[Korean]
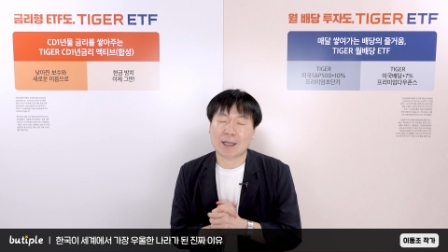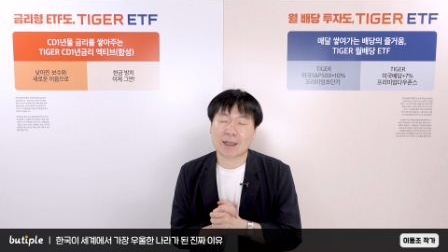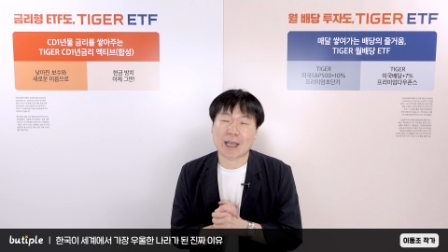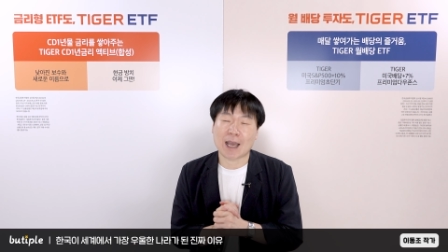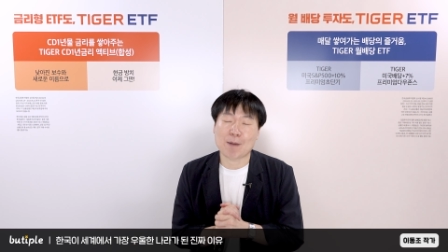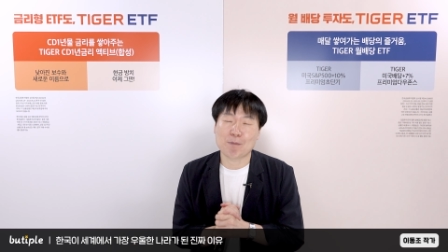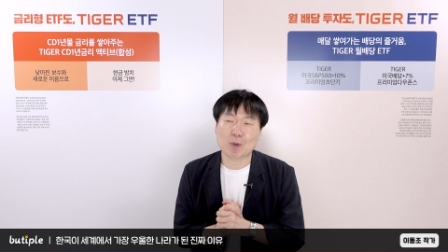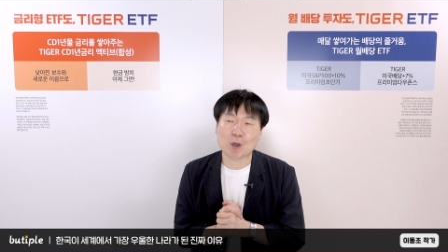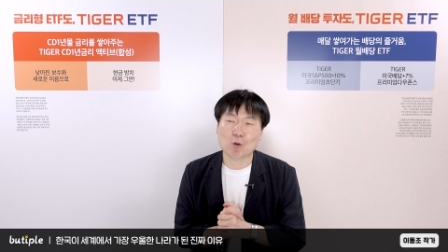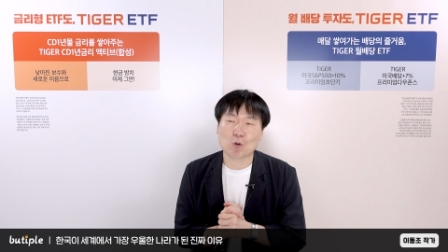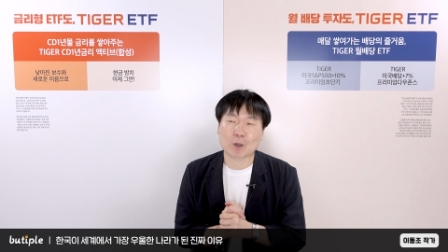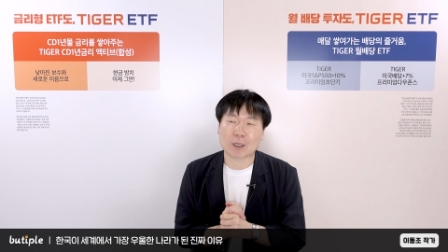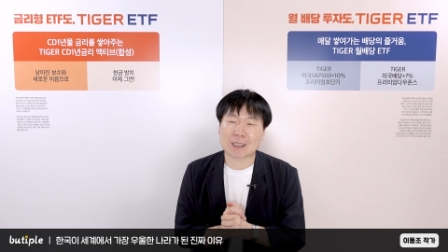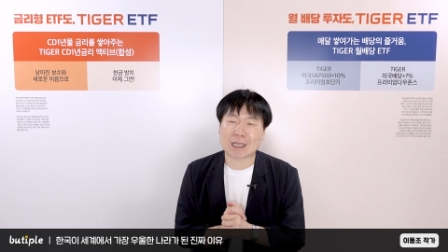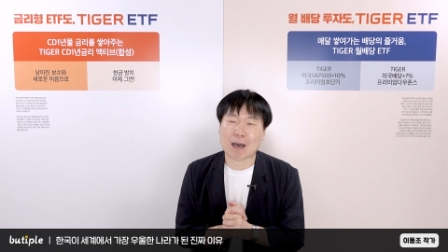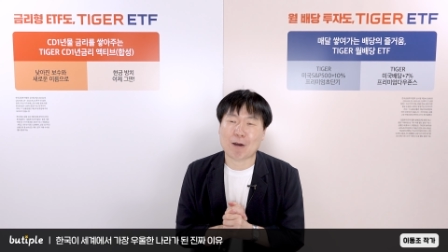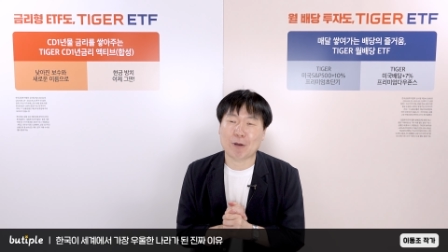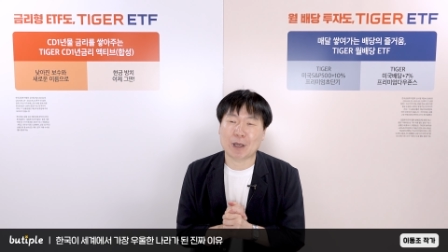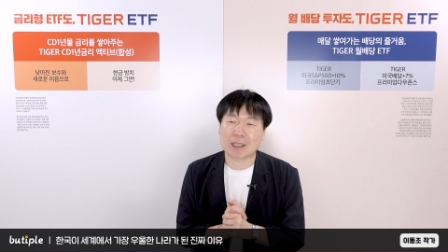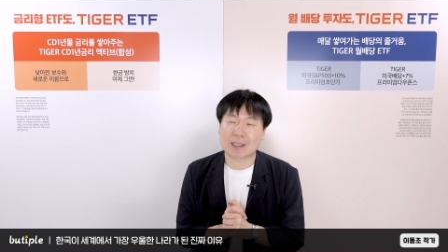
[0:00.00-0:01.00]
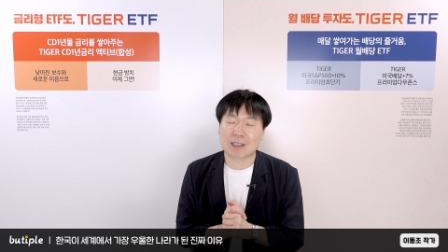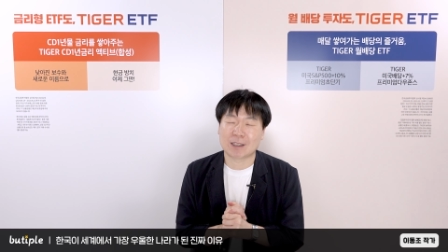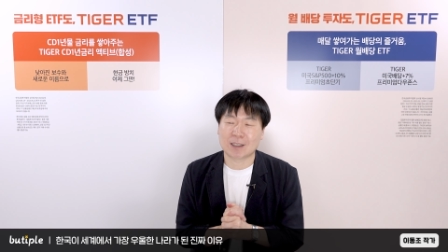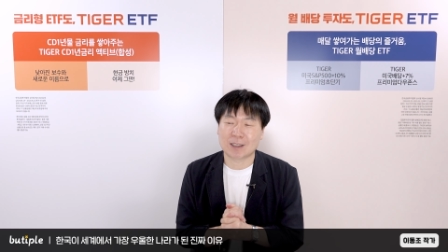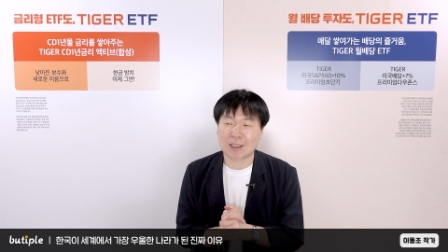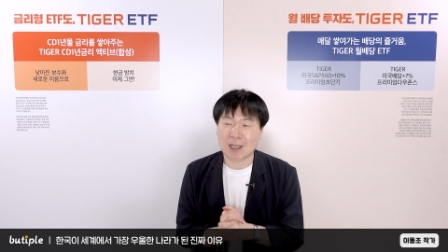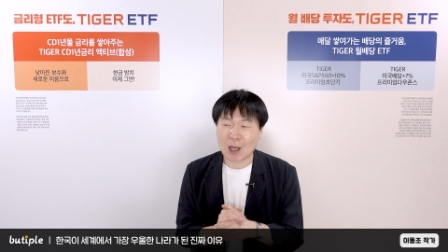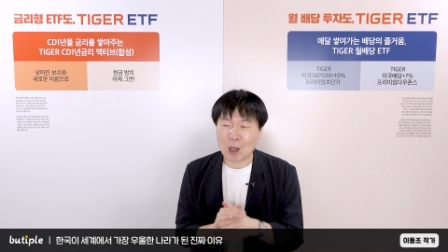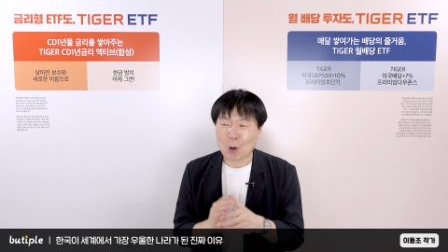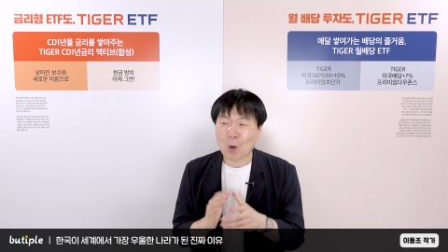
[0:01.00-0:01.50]
대한민국의
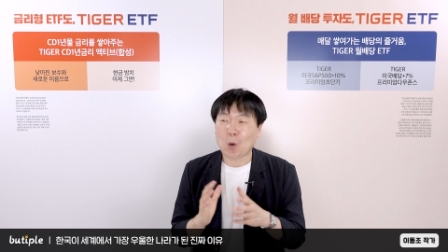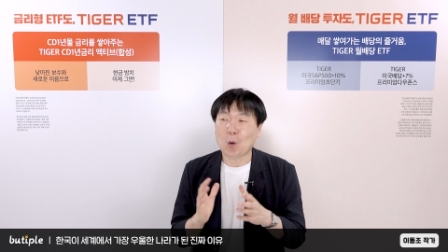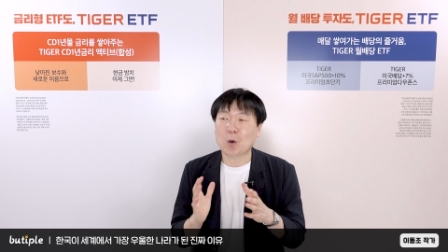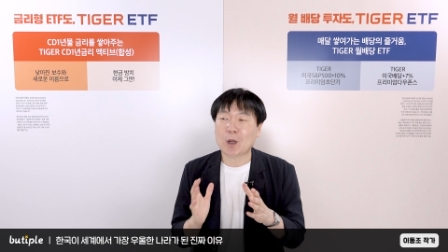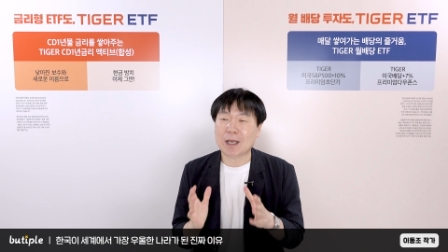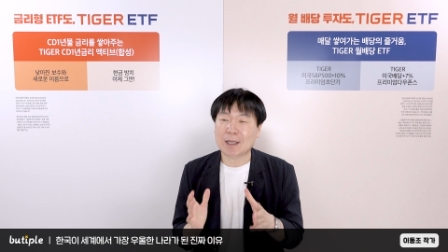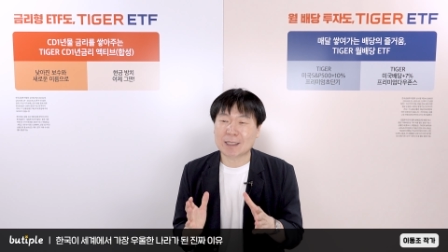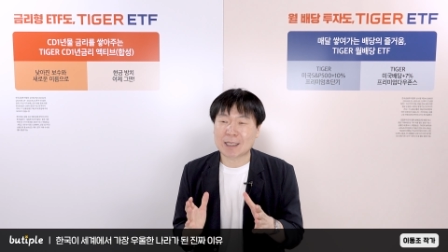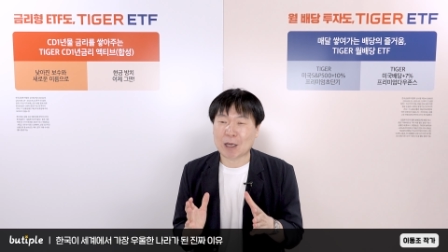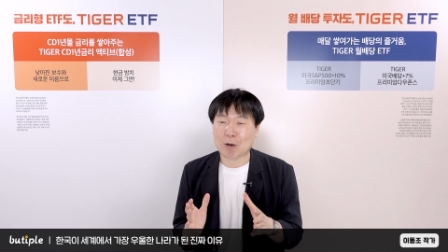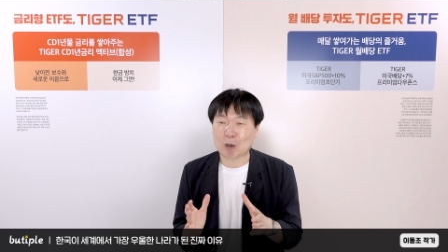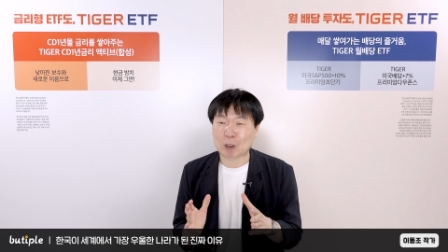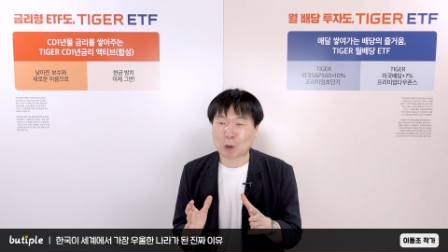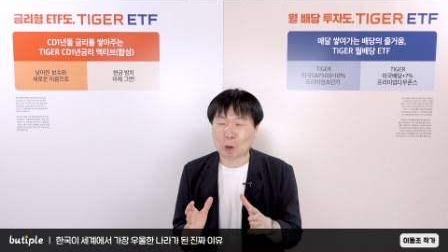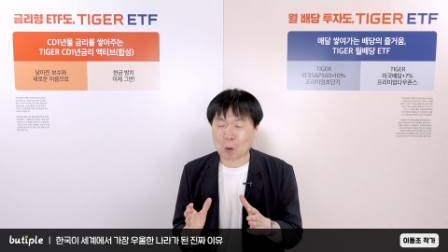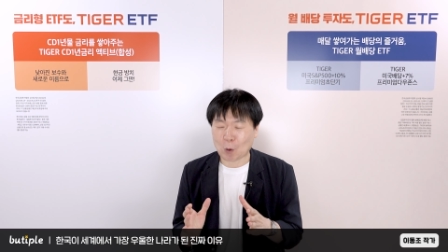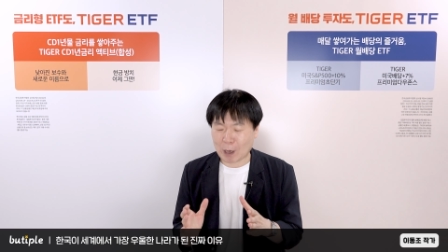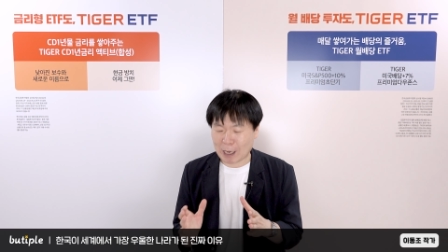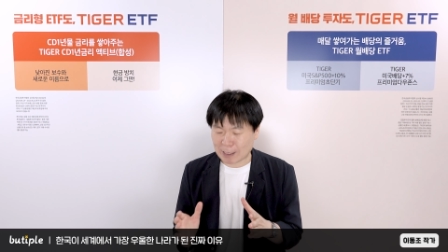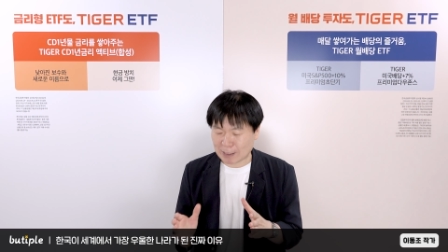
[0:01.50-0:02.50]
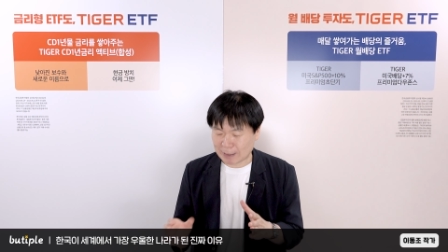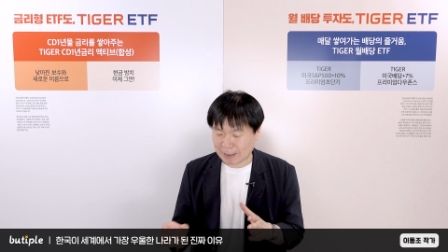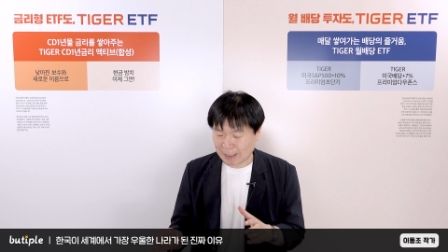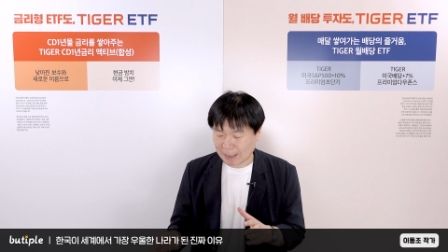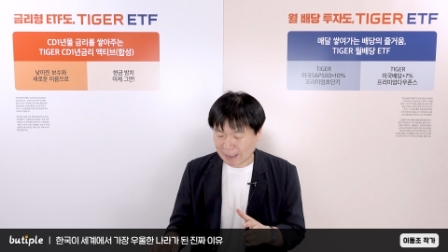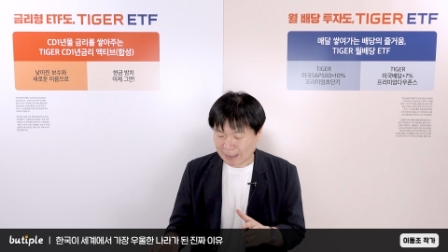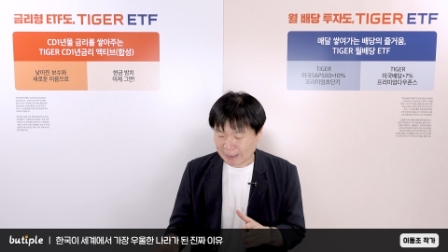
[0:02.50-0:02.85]
사회에서는 오랜 세월 동안